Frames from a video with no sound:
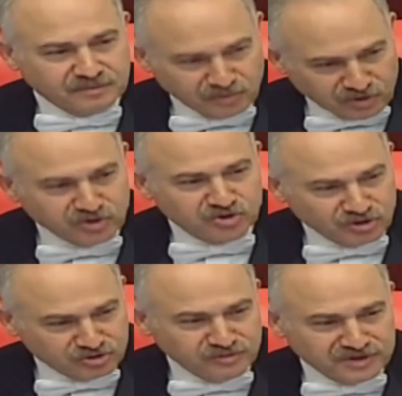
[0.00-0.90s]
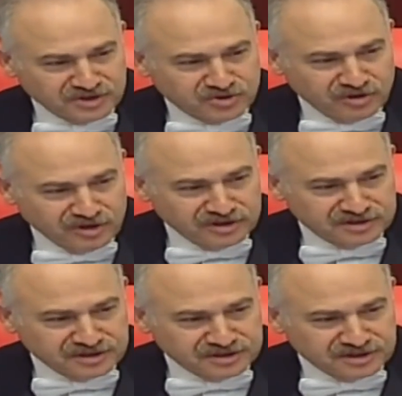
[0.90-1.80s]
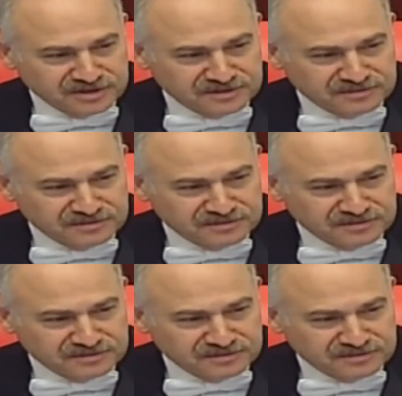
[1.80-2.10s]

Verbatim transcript: Buyurun son cümlenizi söyleyin Sayın Çiles.